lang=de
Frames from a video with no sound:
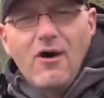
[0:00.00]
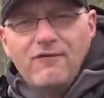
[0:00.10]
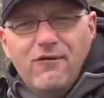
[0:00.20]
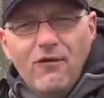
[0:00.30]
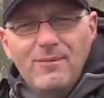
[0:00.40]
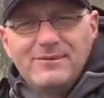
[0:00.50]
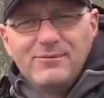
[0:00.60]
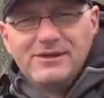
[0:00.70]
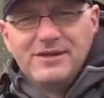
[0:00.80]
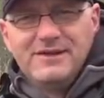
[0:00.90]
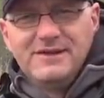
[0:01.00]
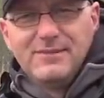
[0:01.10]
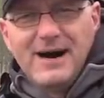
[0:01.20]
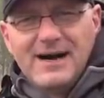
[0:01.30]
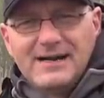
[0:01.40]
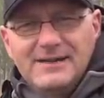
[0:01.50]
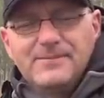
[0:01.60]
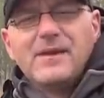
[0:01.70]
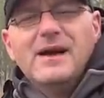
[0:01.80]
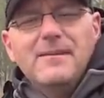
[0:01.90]
Womit möchte ich diesmal angeln?
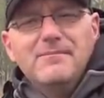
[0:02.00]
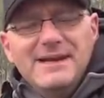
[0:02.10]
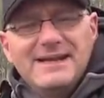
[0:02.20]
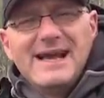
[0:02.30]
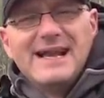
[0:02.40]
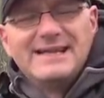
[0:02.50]
Mit